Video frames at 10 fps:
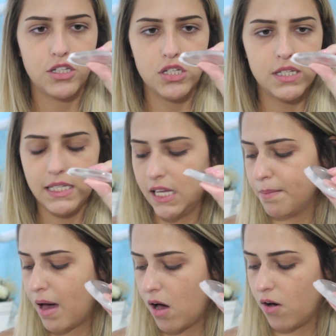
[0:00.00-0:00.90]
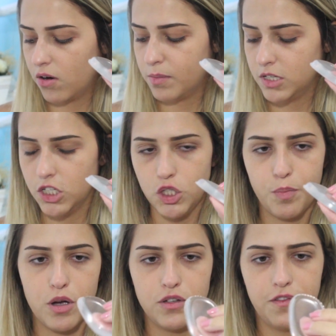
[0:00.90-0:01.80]
de cima. Ó, como a gente
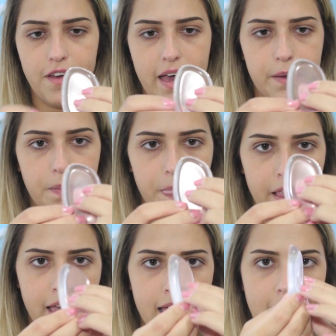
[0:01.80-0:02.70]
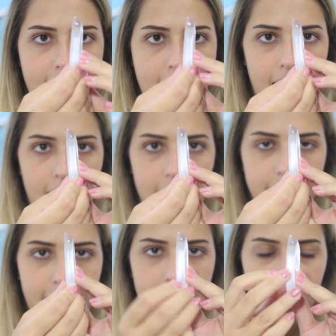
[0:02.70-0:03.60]
pode ver, ela
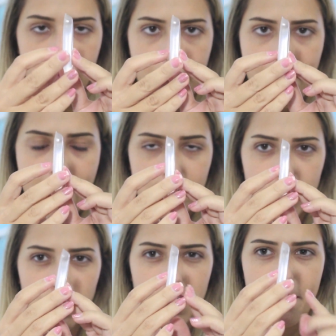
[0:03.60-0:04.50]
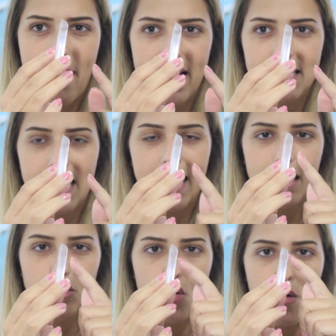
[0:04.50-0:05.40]
tem uma parte que é mais
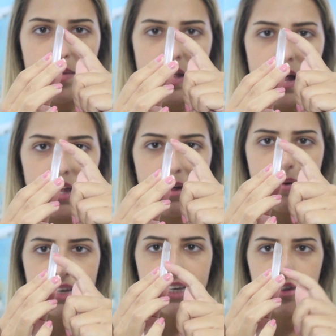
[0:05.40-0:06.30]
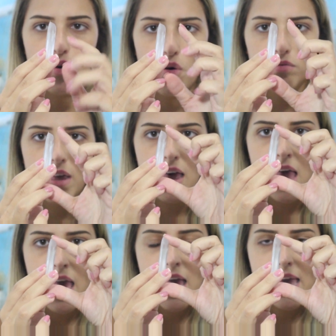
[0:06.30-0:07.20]
anatômica, que é mais redonda,
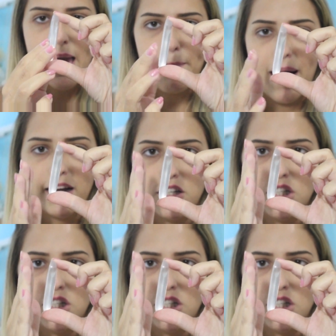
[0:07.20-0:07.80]
e a parte de